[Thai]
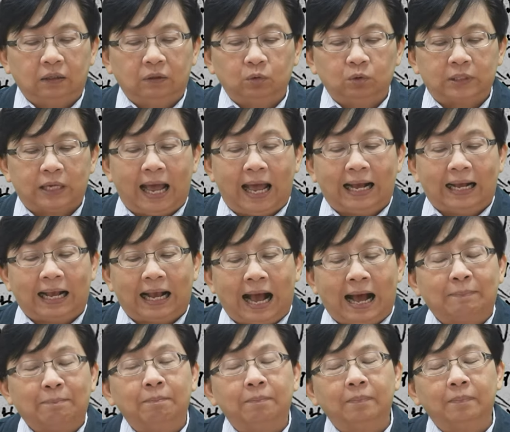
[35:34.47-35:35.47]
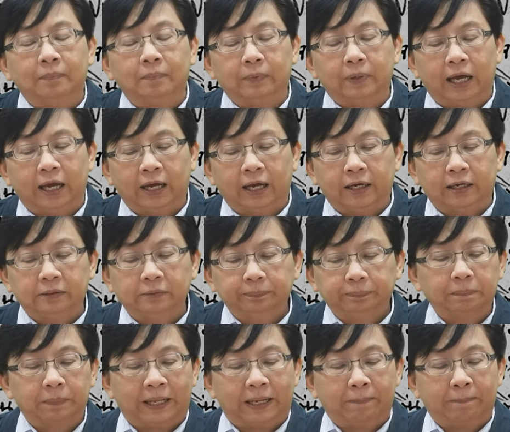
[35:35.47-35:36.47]
อุตสาหกรรมนะคะ
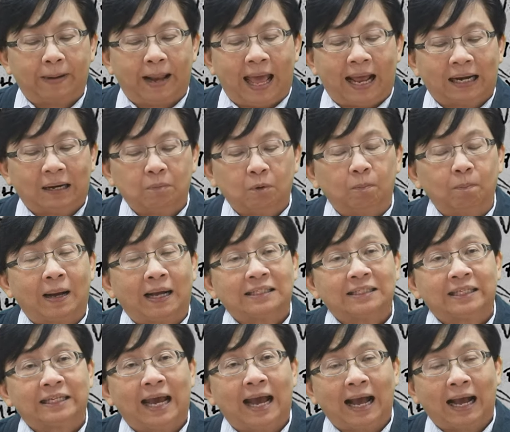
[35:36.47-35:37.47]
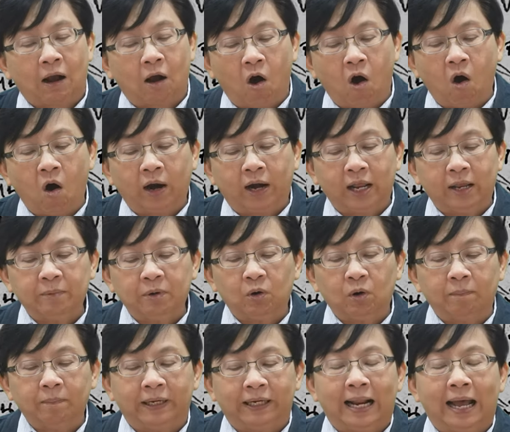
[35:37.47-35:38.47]
เปลี่ยนแปลงระบบภาษีอากรให้มี
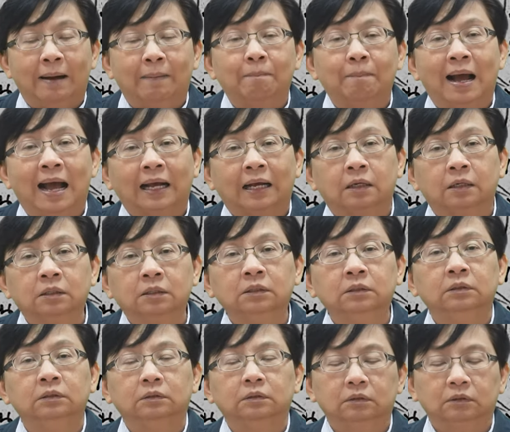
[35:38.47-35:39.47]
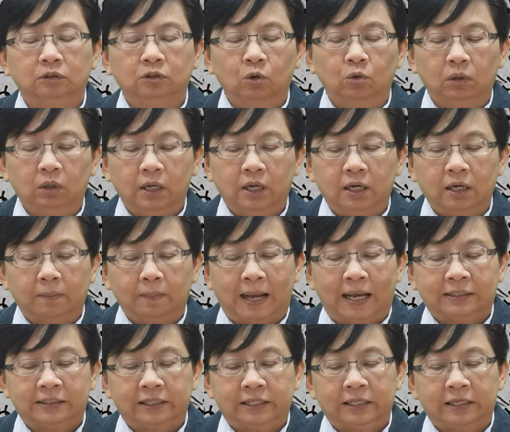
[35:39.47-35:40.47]
ความเป็นธรรมมากขึ้นยกเลิก
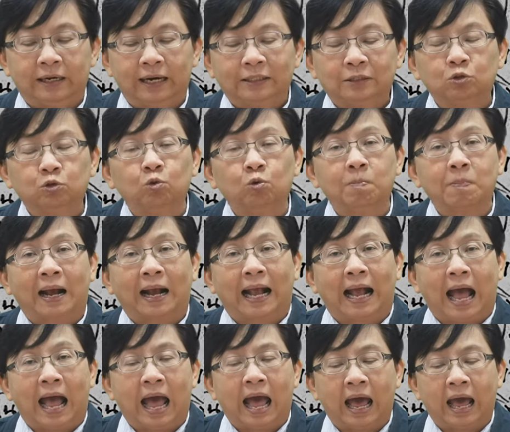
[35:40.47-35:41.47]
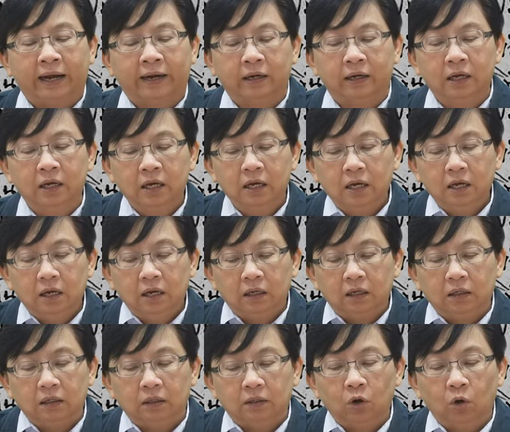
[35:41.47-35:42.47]
ภาษีรัฐชูปการ
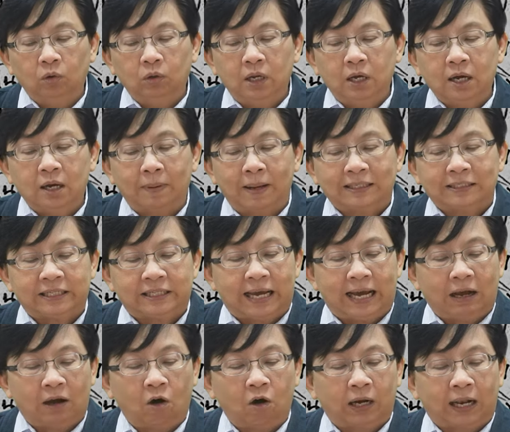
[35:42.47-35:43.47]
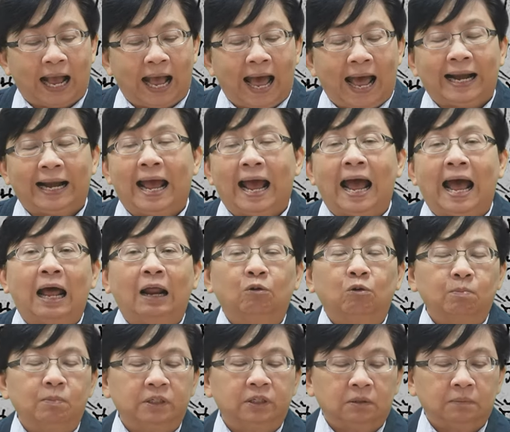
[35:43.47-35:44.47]
ยกเลิกภาษีอากรค่านา
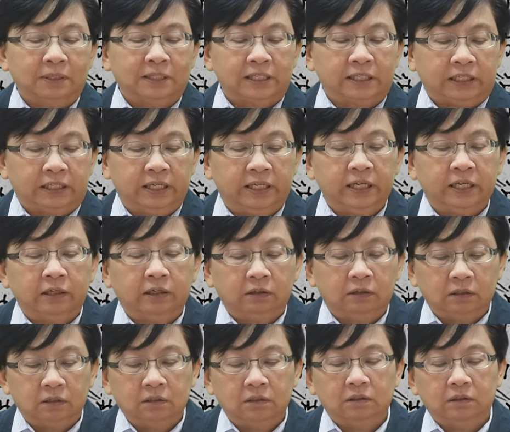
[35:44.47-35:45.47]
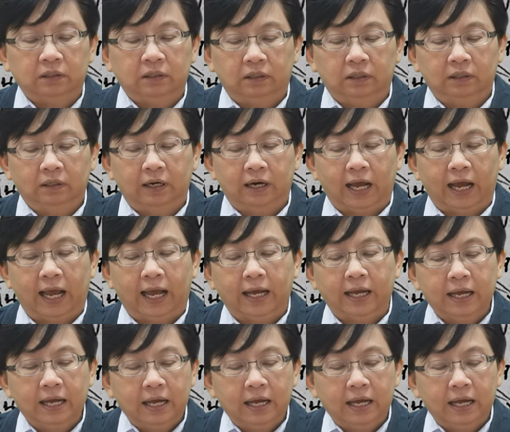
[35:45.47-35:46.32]
รวมไปถึงภาษีที่ดินอื่นๆนะคะ